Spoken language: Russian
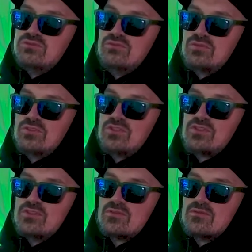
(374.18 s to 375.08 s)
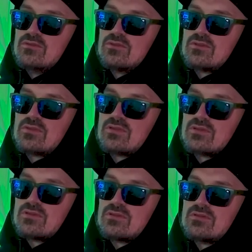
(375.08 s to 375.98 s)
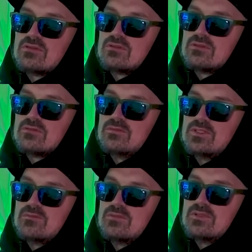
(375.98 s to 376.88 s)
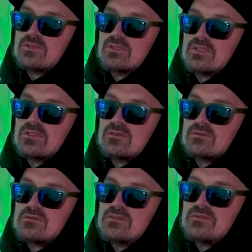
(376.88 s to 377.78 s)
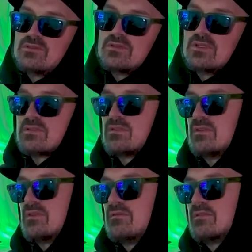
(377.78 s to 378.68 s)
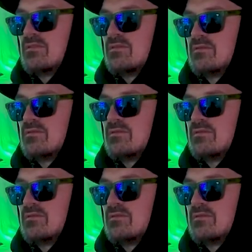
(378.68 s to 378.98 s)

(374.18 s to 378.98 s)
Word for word: 2000 год. Мне было 19, наверное.